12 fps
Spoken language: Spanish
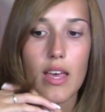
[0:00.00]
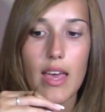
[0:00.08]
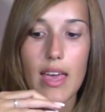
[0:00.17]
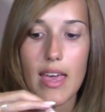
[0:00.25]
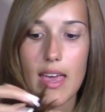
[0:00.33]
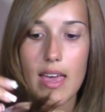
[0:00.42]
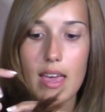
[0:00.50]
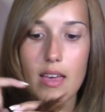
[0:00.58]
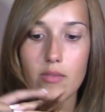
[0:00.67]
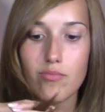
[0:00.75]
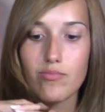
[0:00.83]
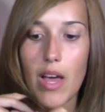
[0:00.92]

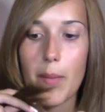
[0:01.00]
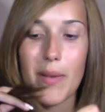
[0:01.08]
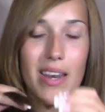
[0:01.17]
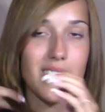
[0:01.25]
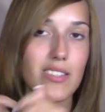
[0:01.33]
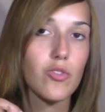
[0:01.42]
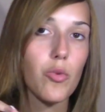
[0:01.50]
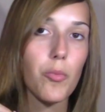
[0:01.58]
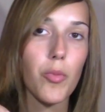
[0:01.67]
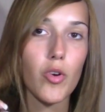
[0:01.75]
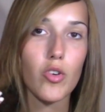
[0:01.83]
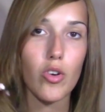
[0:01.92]
eh, amanecen un
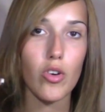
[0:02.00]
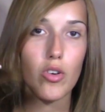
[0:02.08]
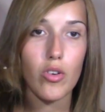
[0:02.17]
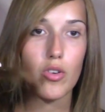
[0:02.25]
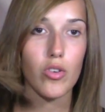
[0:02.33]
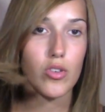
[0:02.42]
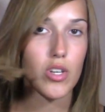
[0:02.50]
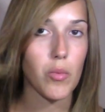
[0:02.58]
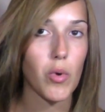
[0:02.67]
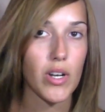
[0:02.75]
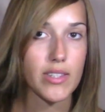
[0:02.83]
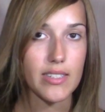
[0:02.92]
poco
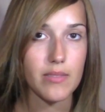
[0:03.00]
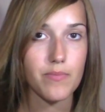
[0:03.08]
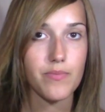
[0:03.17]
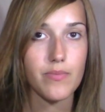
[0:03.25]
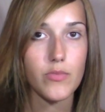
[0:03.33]
revueltas.